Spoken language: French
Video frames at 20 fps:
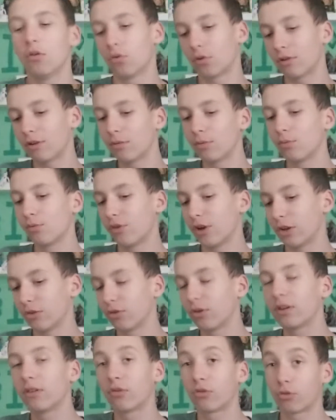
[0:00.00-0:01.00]
Donc là je vais vous faire un
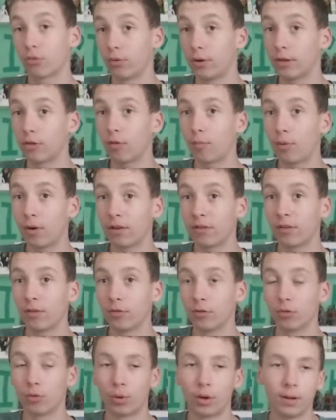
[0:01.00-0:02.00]
truc, ce qu'on attend pour la
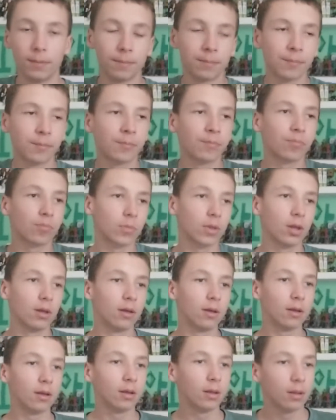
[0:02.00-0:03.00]
saison 3.
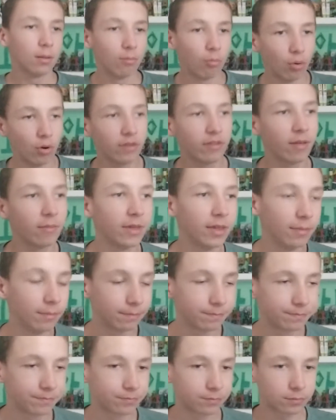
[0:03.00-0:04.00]
Bon les amis,
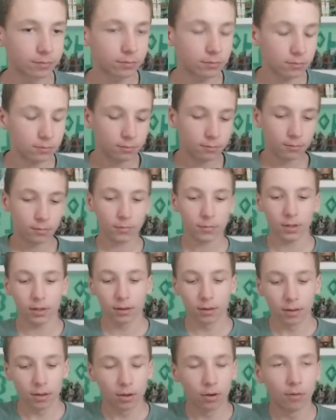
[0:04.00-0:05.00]

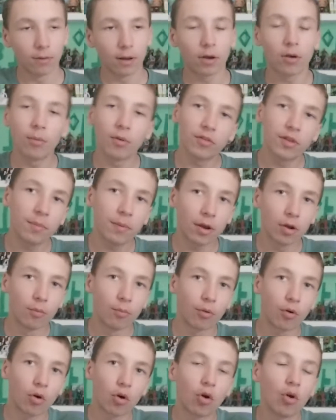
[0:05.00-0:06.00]
on va commencer par le
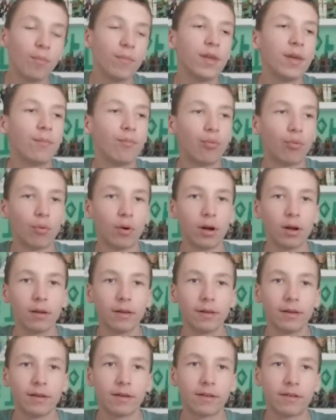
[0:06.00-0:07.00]
premier point
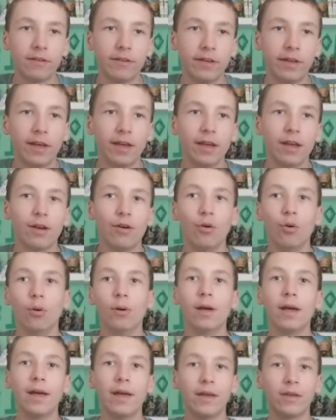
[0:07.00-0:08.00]
qui est
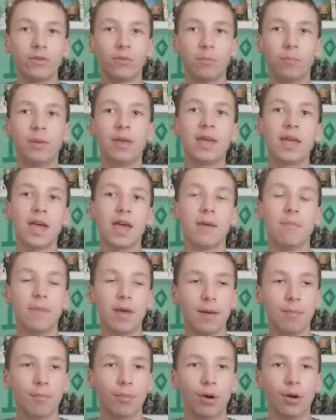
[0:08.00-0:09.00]
le
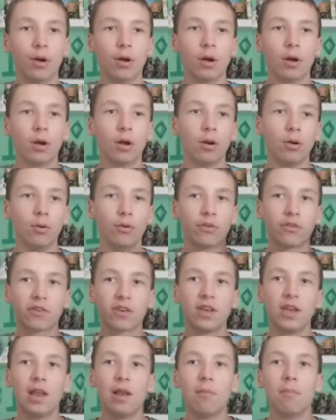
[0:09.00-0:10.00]
SBMM, le
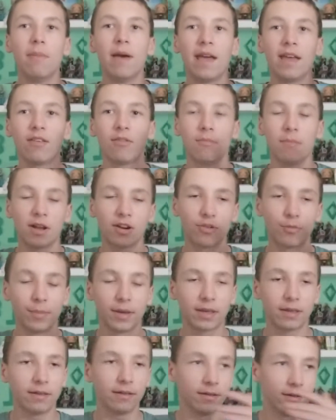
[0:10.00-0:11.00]
Skill Based
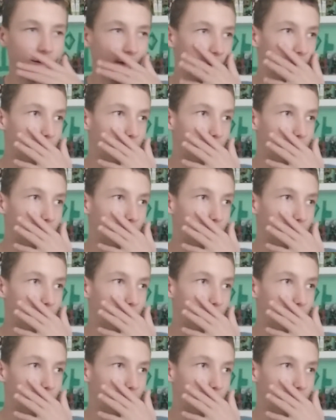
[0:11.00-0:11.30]
Matchmaking.